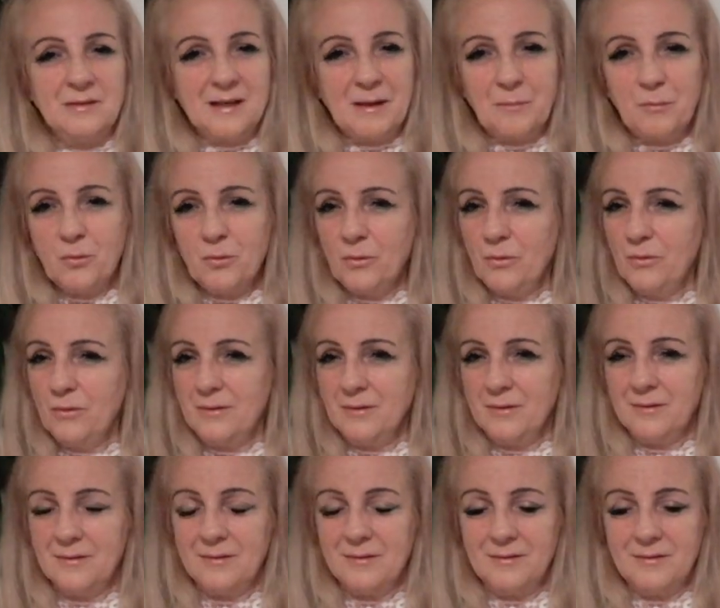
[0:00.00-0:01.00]
na ból.
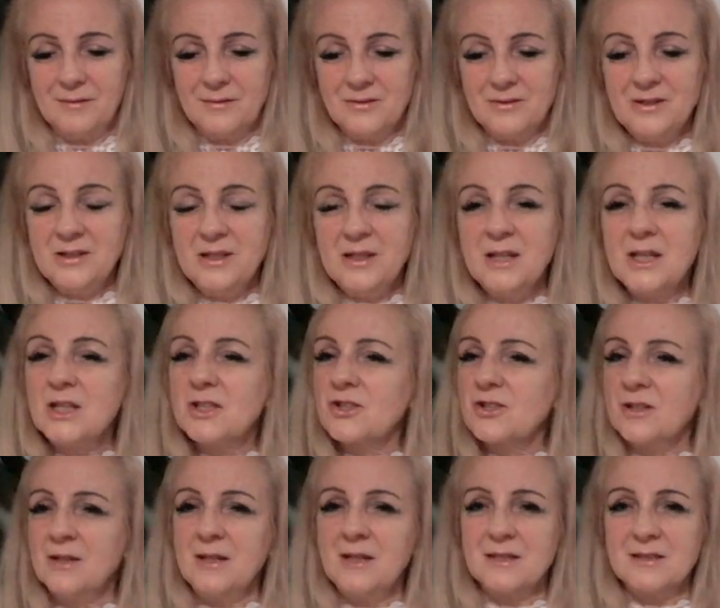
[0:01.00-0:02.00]
Nie,
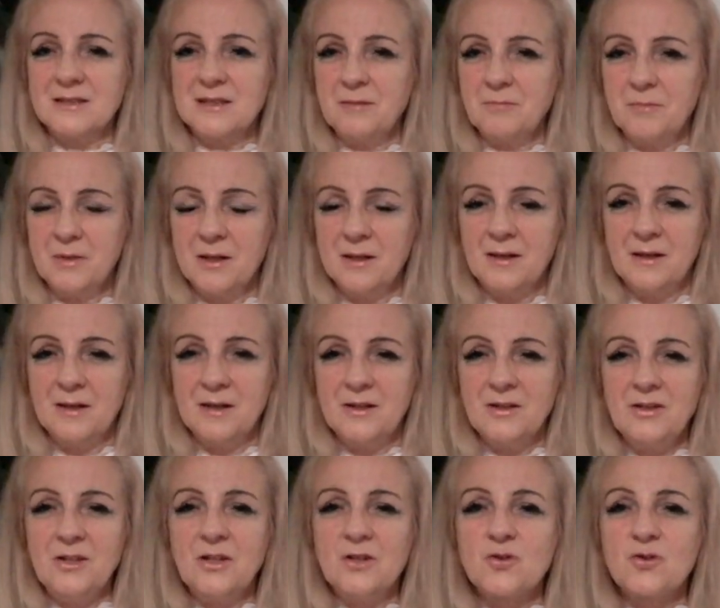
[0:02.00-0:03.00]
że jestem
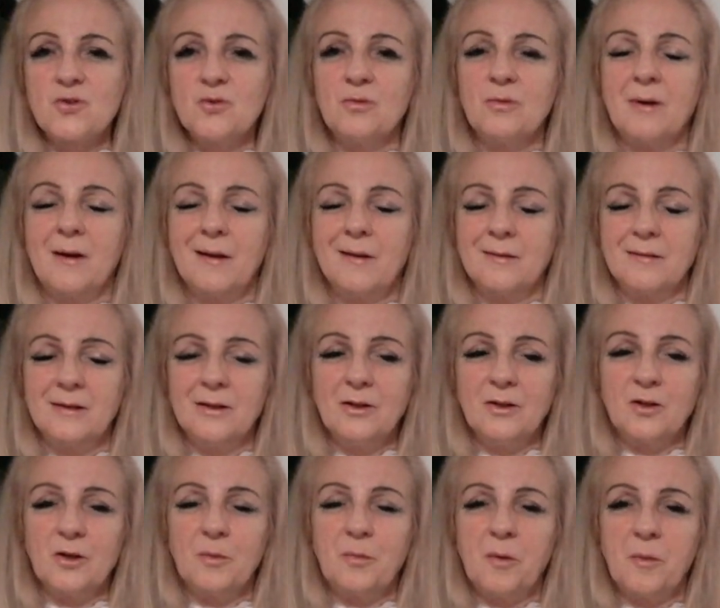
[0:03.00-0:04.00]
nieczuła,
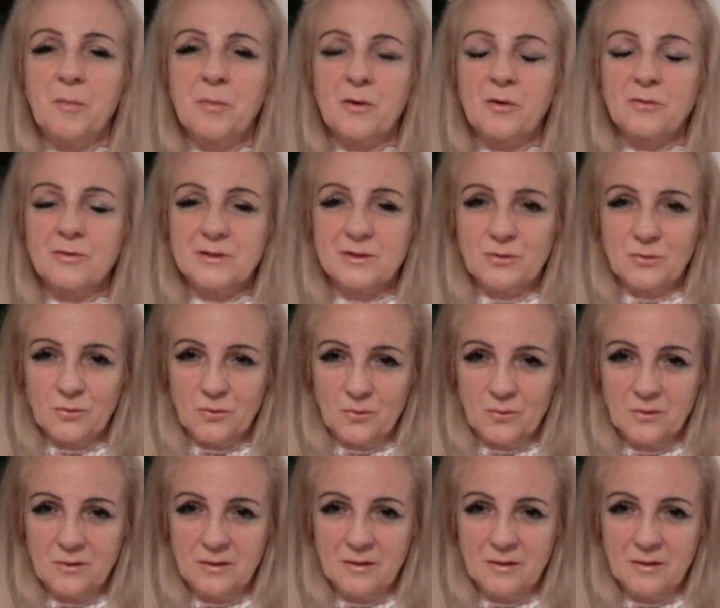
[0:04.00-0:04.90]
tylko po prostu